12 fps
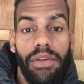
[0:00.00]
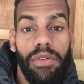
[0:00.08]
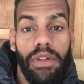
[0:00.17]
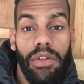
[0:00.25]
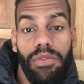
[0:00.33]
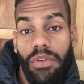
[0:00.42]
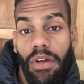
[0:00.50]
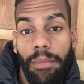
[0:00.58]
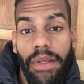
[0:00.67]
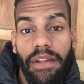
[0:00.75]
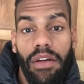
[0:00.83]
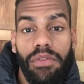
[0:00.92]
E eu quero trocar
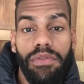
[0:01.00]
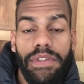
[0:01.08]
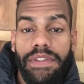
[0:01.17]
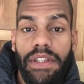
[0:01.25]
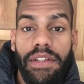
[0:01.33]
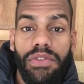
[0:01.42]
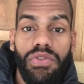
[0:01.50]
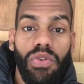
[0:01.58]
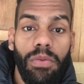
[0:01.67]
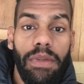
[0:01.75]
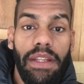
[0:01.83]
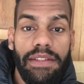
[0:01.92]
uma ideia com vocês
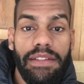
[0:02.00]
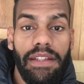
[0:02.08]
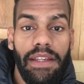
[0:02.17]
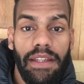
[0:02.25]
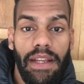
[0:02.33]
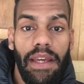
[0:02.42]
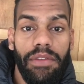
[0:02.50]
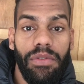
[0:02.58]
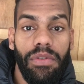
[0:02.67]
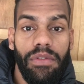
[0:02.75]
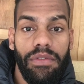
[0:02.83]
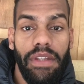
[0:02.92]
sobre esse decreto,
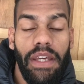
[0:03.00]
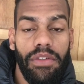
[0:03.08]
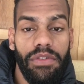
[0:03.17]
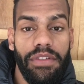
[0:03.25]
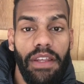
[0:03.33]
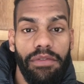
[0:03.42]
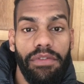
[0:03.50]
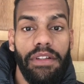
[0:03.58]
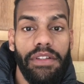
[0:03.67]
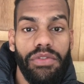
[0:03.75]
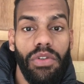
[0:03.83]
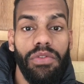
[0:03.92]
né, que o CEF
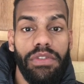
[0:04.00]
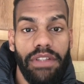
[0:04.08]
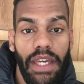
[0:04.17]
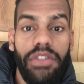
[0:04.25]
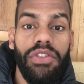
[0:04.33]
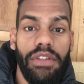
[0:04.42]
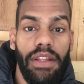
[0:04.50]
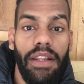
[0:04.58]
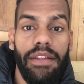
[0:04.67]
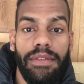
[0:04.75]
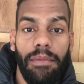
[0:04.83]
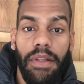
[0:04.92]
lançou no site
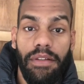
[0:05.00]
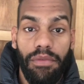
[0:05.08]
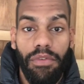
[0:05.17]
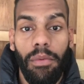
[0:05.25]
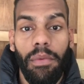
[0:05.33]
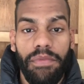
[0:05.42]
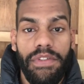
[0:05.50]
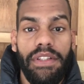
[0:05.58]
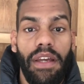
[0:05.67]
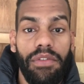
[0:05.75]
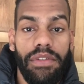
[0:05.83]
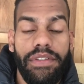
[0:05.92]
deles, na plataforma
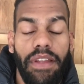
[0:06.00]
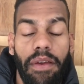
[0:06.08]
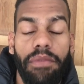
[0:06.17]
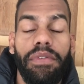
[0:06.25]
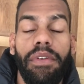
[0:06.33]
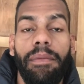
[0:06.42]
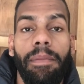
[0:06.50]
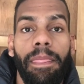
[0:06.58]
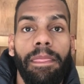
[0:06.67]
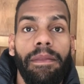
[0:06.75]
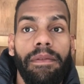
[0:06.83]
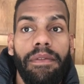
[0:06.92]
oficial do CEF,
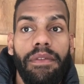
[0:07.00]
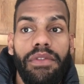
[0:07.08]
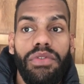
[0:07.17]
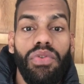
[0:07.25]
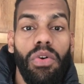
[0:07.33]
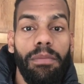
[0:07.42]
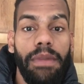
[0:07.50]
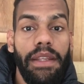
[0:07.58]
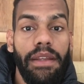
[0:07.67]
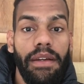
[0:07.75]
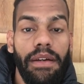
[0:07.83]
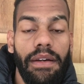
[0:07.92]

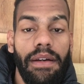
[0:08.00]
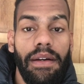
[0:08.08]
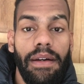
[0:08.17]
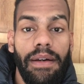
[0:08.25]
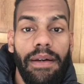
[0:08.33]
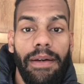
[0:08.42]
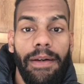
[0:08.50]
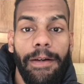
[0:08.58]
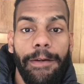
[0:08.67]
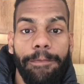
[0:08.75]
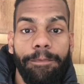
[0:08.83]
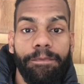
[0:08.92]
sobre
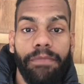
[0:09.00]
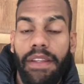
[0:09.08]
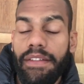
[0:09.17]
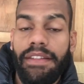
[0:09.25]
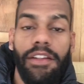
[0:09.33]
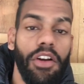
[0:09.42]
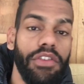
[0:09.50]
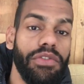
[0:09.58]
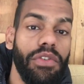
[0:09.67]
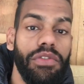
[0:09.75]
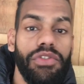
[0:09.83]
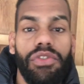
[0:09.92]
uh, esse negócio
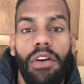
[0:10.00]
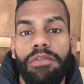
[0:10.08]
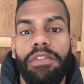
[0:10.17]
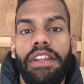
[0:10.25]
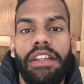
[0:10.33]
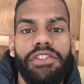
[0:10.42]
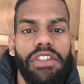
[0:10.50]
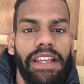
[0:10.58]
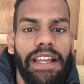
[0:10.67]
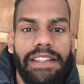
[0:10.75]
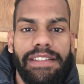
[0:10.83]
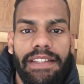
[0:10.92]
todo de Covid,
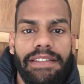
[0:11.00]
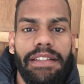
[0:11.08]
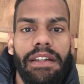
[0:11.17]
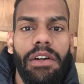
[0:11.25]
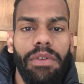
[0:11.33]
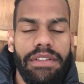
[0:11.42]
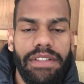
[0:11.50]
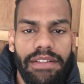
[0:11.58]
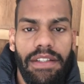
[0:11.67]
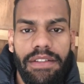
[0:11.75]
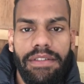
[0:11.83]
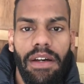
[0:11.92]
legalização, etc
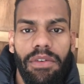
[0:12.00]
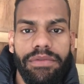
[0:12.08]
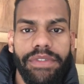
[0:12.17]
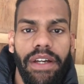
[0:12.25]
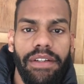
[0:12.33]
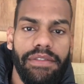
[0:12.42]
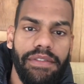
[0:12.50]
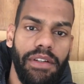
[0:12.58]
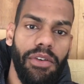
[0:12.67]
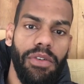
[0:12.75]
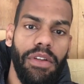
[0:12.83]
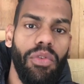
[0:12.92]
e tal, tá? Tá
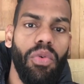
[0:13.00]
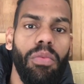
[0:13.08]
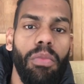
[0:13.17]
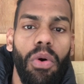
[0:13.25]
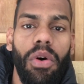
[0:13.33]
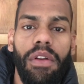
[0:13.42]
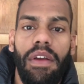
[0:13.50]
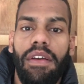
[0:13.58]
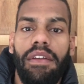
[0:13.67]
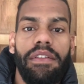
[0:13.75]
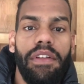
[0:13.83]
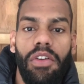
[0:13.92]
rolando rumor,
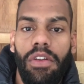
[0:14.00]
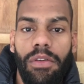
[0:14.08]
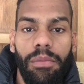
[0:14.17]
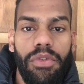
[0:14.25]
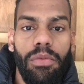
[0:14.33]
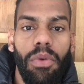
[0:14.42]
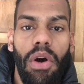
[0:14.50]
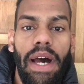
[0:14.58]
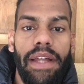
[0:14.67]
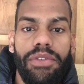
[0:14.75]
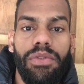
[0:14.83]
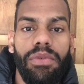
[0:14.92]
Tá rolando muito
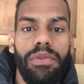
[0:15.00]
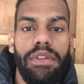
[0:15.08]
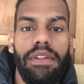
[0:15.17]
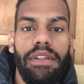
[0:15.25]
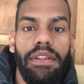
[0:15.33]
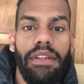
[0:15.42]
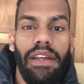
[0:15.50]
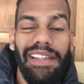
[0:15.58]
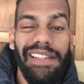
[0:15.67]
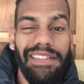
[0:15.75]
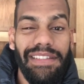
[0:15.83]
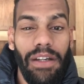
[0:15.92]
boato e a
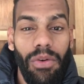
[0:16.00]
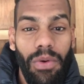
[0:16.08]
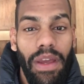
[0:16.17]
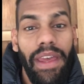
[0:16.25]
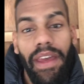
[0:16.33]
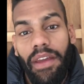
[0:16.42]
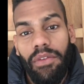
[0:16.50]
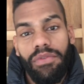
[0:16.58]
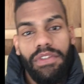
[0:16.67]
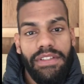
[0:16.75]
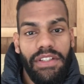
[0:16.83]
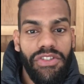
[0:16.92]
questão é
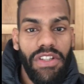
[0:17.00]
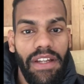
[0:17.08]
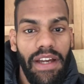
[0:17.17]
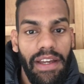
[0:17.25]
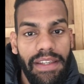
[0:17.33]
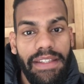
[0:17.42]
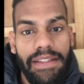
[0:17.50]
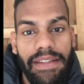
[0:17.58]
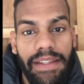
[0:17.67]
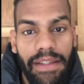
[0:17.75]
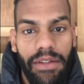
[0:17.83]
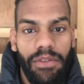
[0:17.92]
você chegar e
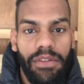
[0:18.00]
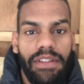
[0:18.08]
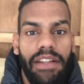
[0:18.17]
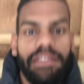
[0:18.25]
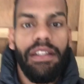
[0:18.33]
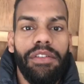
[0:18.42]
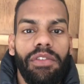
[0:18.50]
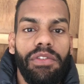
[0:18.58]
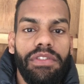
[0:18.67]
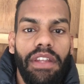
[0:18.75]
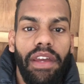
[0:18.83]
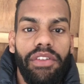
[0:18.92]
ler o que está escrito no
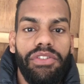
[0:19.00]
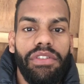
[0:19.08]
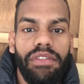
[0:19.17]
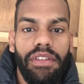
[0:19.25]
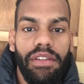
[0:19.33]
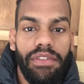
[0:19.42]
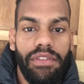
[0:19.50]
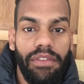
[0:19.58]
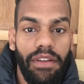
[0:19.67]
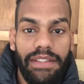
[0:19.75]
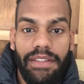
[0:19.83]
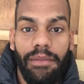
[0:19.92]
site, né? Você
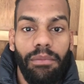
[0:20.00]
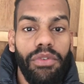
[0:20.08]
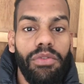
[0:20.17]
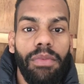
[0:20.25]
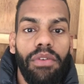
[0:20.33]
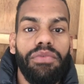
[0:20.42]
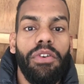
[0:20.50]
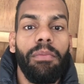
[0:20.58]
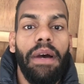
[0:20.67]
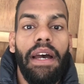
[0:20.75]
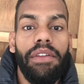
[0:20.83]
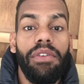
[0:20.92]
vai ser muito bem
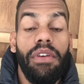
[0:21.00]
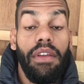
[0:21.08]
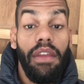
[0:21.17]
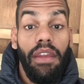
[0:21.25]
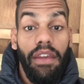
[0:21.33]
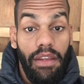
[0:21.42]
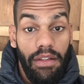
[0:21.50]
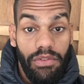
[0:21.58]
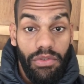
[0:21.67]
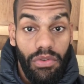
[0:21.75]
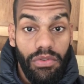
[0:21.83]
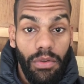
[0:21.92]
informado.
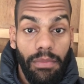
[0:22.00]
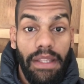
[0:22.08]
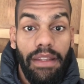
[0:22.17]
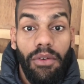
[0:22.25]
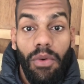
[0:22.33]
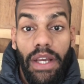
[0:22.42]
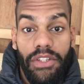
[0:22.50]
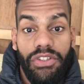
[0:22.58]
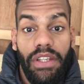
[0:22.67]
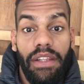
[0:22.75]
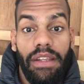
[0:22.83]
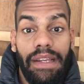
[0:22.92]
Eles usam uma
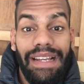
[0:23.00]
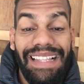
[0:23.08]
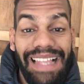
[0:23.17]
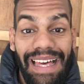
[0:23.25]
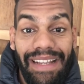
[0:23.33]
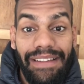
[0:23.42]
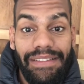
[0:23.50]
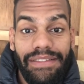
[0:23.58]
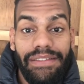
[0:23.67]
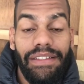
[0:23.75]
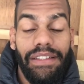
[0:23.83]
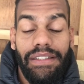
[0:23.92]
linguagem clara,
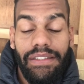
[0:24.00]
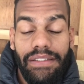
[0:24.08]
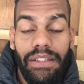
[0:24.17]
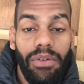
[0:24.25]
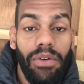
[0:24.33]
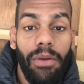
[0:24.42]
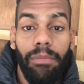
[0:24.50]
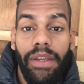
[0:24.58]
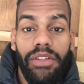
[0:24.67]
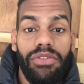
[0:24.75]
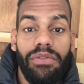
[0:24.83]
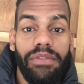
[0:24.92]
né? Então
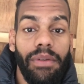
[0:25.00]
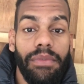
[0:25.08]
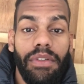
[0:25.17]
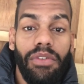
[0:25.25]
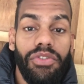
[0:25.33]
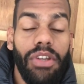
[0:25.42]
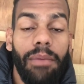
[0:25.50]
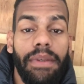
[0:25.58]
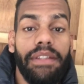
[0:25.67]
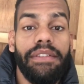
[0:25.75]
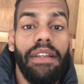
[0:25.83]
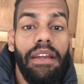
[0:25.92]
realmente não tem muita dor de
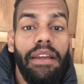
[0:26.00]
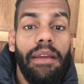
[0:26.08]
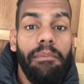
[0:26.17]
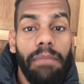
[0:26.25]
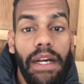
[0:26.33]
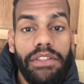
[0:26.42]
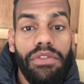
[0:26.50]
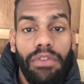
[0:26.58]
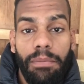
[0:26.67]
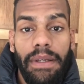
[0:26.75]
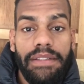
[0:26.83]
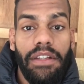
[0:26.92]
cabeça. Mas eu vou
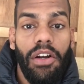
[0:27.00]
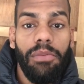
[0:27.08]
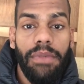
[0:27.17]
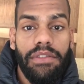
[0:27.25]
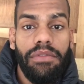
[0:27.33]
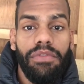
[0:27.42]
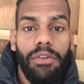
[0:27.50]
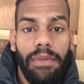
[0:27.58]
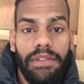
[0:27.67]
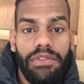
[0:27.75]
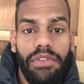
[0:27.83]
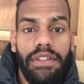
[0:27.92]
passar algumas
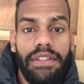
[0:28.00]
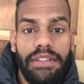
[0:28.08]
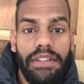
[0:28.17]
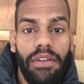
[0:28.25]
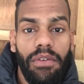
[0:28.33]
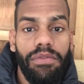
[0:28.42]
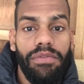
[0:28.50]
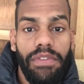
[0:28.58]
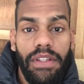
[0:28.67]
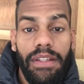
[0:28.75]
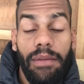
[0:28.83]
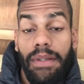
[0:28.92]
informações que eu
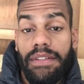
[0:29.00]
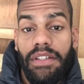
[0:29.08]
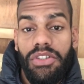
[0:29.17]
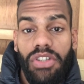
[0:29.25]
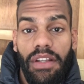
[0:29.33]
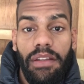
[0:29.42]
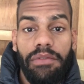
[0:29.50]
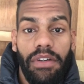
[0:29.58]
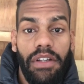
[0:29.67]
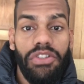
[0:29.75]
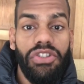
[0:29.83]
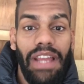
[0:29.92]
vi que é bastante
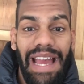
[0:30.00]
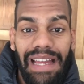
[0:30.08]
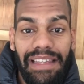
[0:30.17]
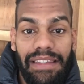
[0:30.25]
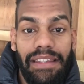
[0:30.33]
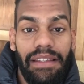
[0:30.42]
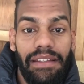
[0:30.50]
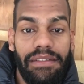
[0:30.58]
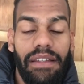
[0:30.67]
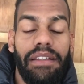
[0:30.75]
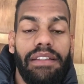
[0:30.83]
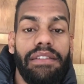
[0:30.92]
relevante aqui,
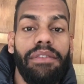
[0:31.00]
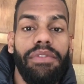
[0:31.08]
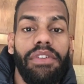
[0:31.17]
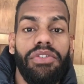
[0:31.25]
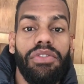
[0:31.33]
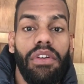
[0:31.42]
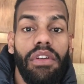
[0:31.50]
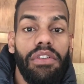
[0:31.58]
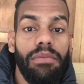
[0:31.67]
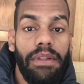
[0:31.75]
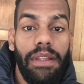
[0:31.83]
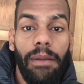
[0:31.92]
tá? Nesse vídeo,
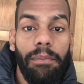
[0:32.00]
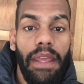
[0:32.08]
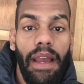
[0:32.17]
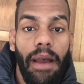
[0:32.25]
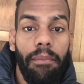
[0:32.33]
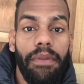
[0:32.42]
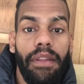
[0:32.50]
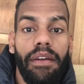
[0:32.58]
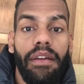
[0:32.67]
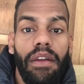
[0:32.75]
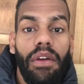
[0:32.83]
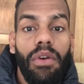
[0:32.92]
de maneira bem rápida.
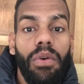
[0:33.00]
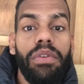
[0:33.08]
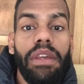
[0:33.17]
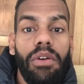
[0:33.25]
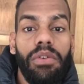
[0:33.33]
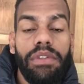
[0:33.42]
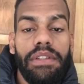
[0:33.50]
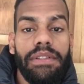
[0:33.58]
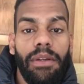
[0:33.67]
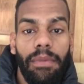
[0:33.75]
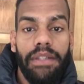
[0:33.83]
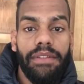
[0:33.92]
O que
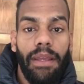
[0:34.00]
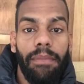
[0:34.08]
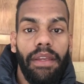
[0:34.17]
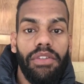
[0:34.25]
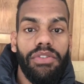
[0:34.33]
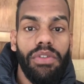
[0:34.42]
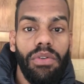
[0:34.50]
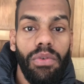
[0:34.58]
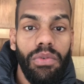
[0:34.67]
aconteceu basicamente?